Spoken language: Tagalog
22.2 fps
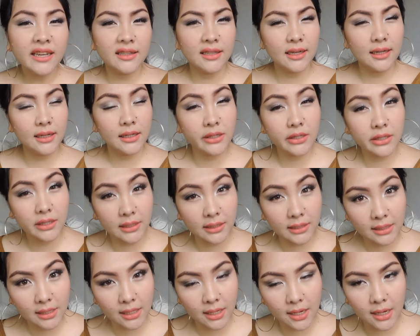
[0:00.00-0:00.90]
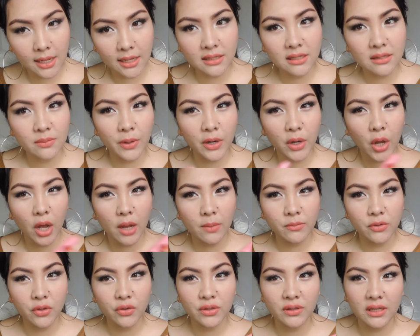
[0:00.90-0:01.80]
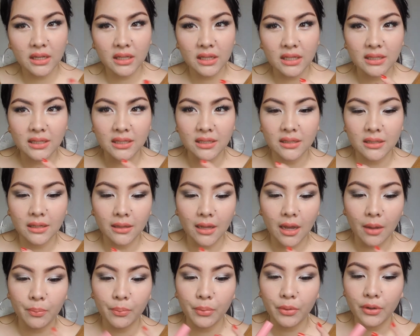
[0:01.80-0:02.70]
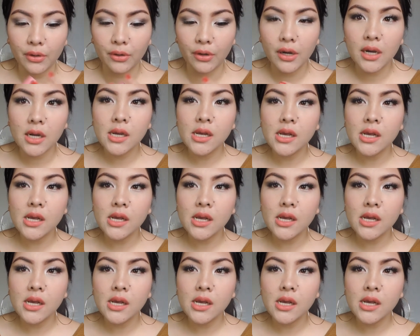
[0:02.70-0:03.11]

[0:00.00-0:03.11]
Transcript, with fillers: Hindi nga lang siya naglalas, pero I'm using this as a topper.